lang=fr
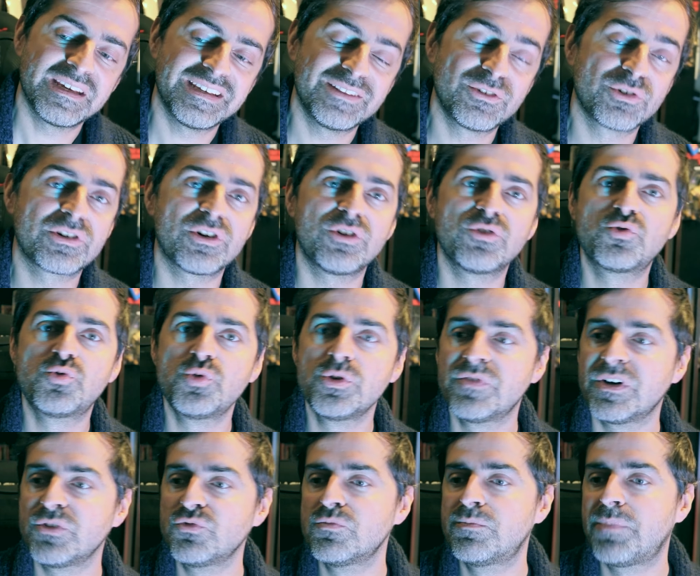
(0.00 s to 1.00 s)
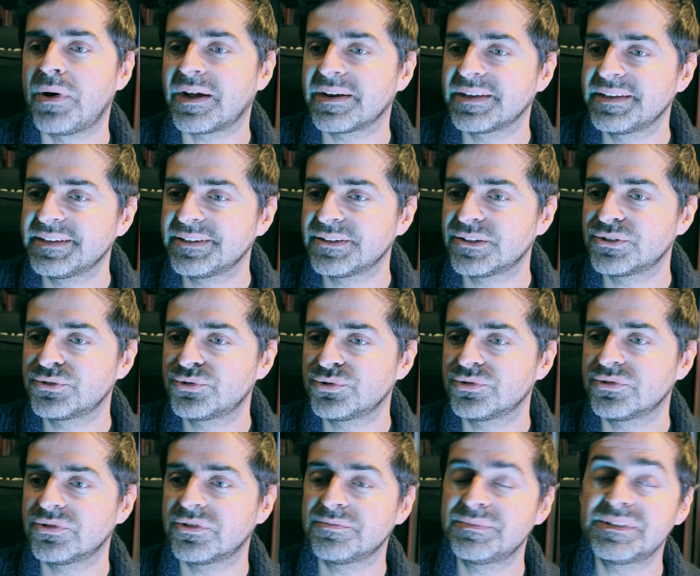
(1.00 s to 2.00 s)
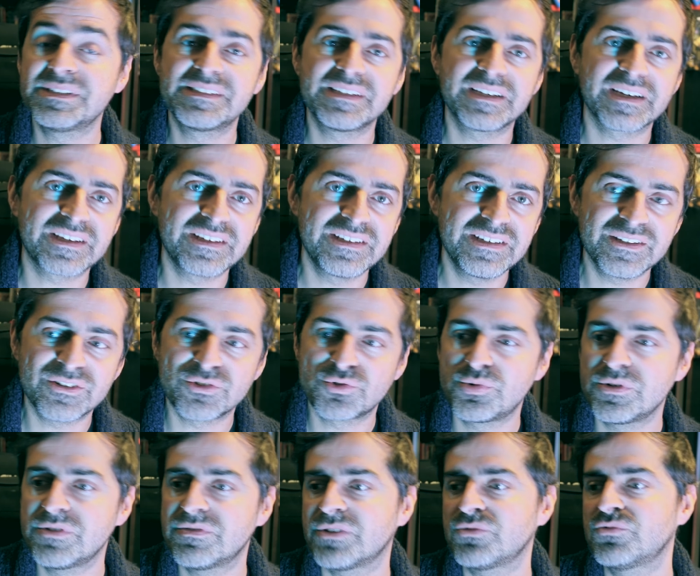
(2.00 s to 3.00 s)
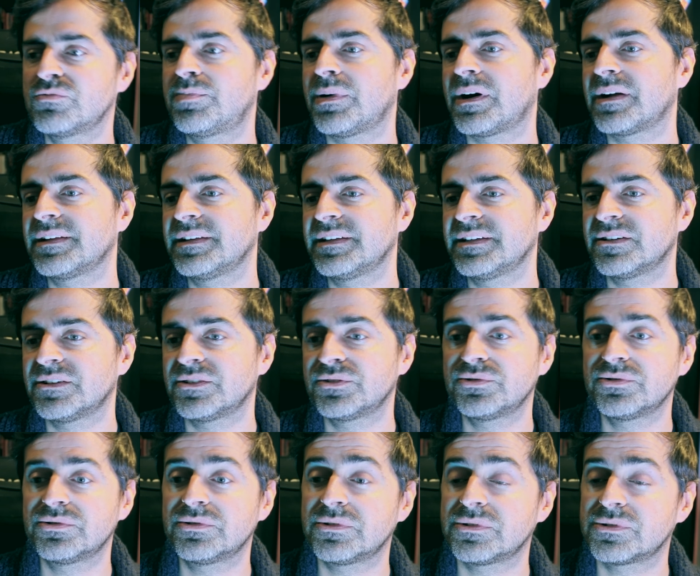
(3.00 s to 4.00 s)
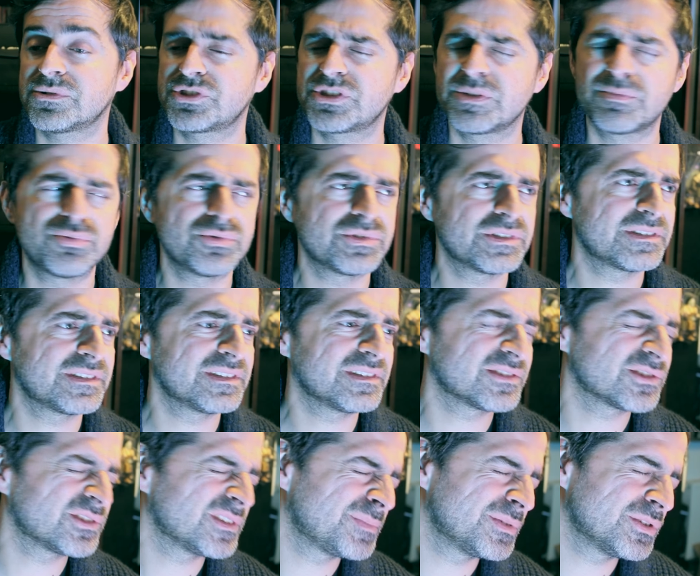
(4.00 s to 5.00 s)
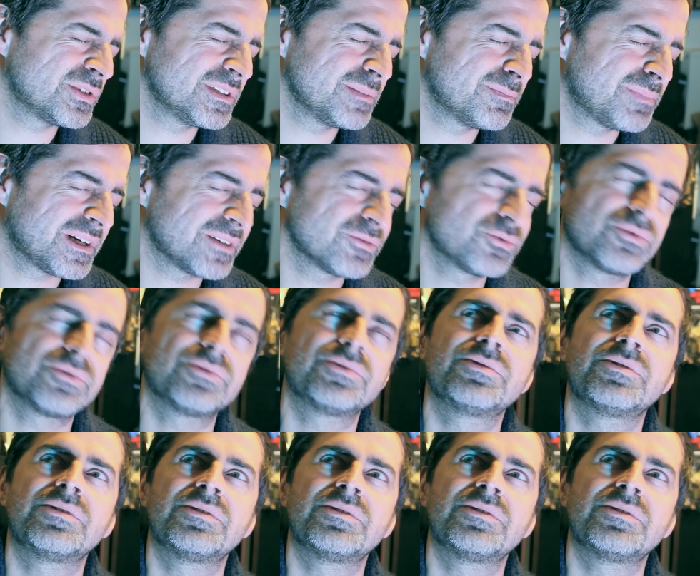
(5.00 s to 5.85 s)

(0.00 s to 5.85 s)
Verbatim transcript: Et donc, un coup, il va nous parler euh, de euh, Misery, un coup, il va nous parler euh, de, je sais plus, c'était dans un épisode, il parle de